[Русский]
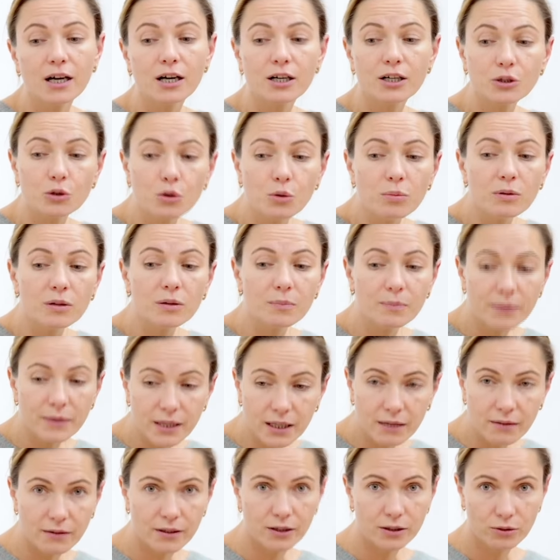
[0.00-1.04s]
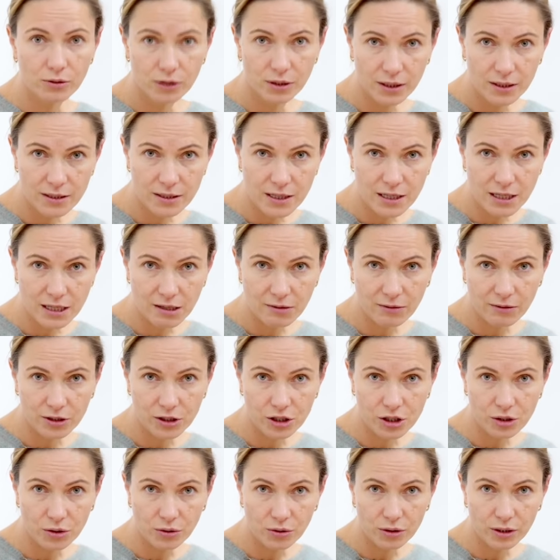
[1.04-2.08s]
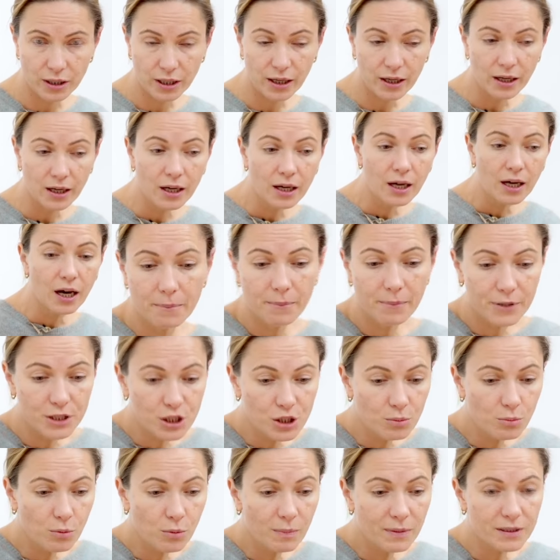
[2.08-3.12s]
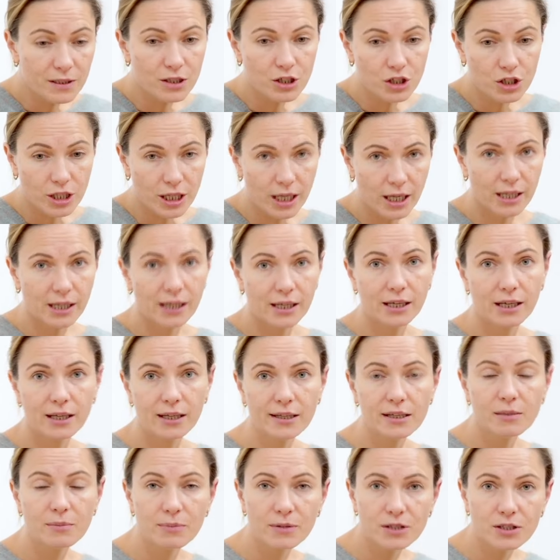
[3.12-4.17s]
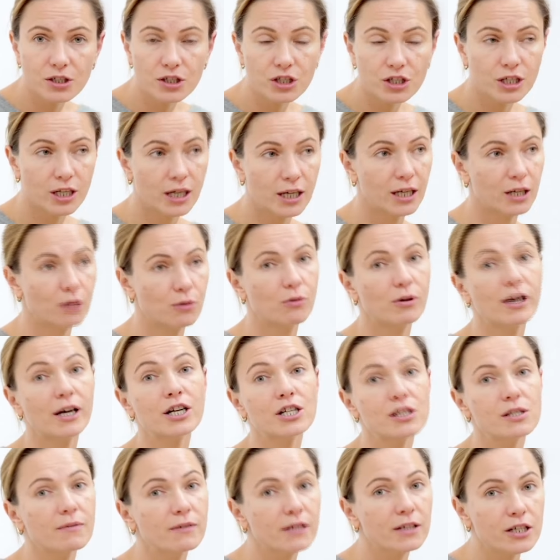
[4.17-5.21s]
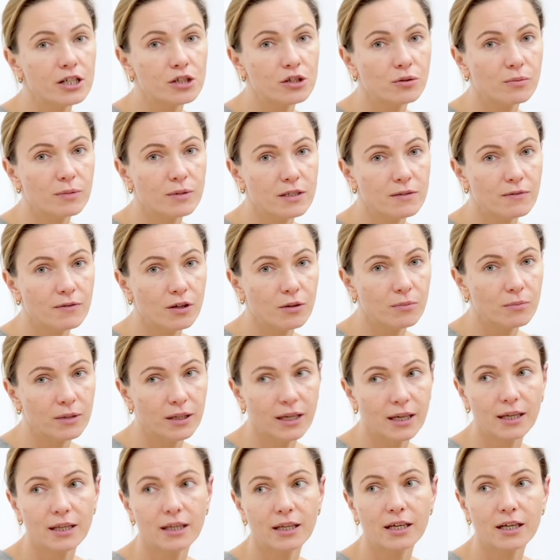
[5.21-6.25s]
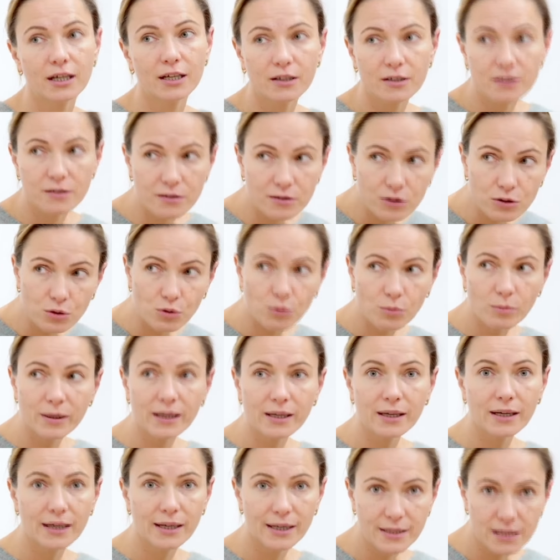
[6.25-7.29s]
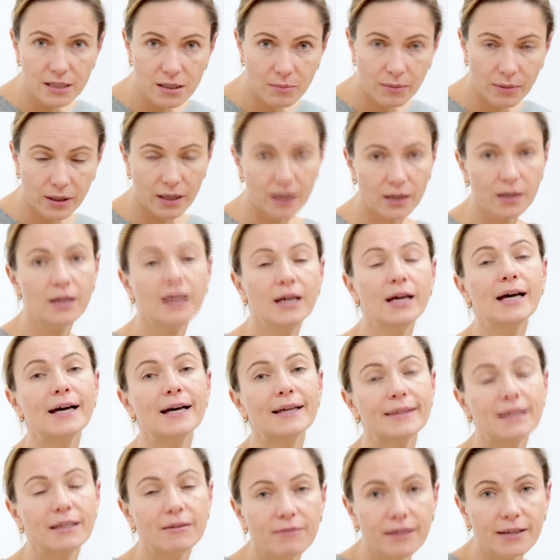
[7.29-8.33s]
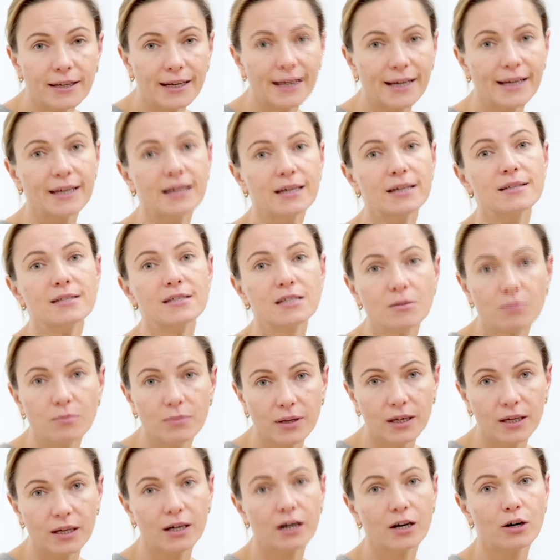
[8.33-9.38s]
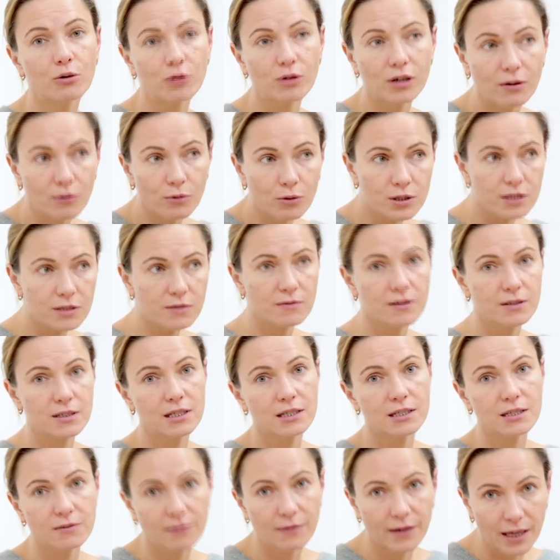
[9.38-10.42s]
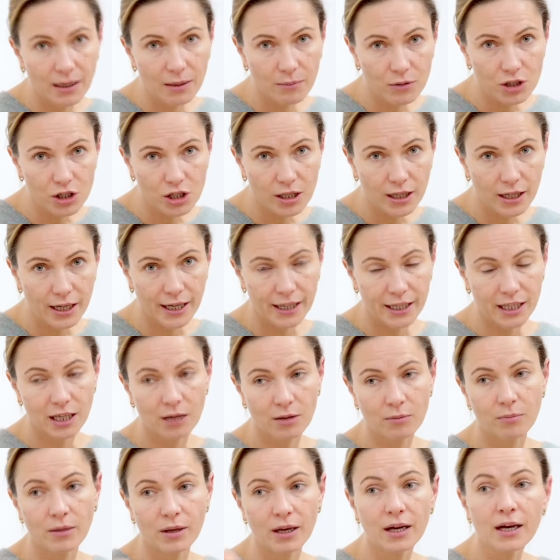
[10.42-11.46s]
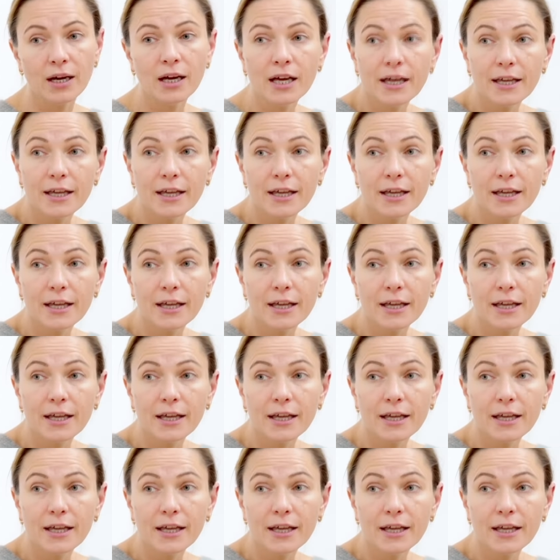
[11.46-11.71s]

Кто был первый, кто инициировал что-то? почему поддержали или не поддержали. У каждого должно быть свое мнение. Думай о себе, доверяй себе, руководствуйся своими желаниями.